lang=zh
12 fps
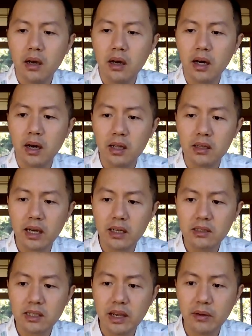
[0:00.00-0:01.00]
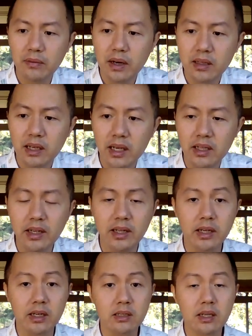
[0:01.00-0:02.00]
啊。它再放大一点
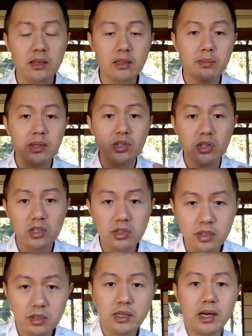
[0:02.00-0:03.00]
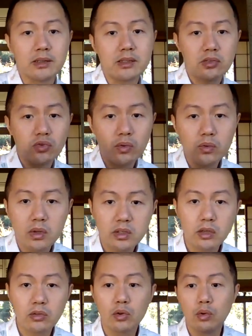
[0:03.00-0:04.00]
呢，它他们这个市场在中国
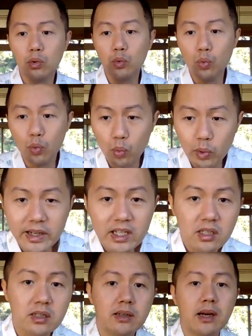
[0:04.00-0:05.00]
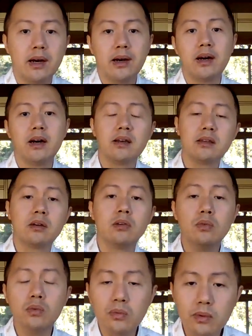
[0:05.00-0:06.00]
叫做卤味市场啊，叫做
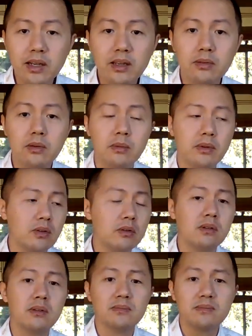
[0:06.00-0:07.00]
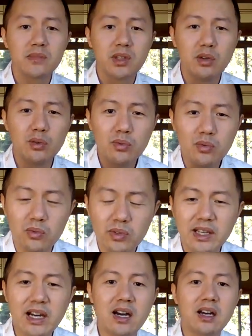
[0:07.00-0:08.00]
卤味，就比如有卤
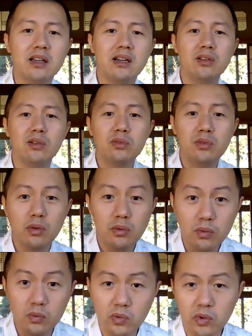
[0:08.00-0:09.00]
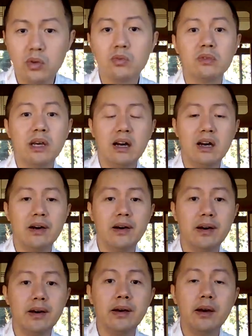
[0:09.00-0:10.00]
鸭的，有有卤肉的
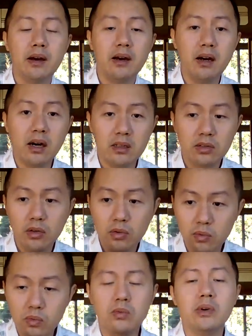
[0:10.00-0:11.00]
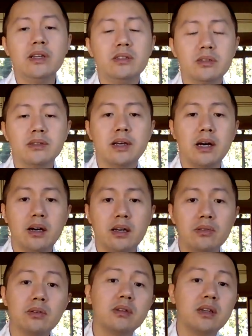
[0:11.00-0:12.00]
啊啊，就卤味市场啊。
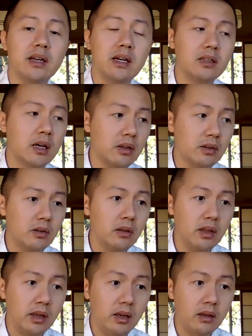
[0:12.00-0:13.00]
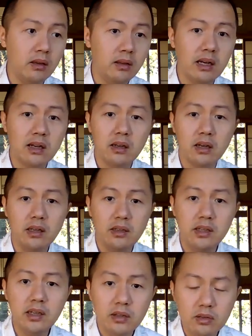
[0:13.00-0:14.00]
总体来讲，也也它可以
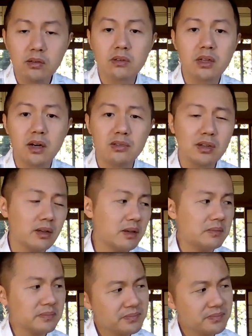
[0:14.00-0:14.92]
应用到这个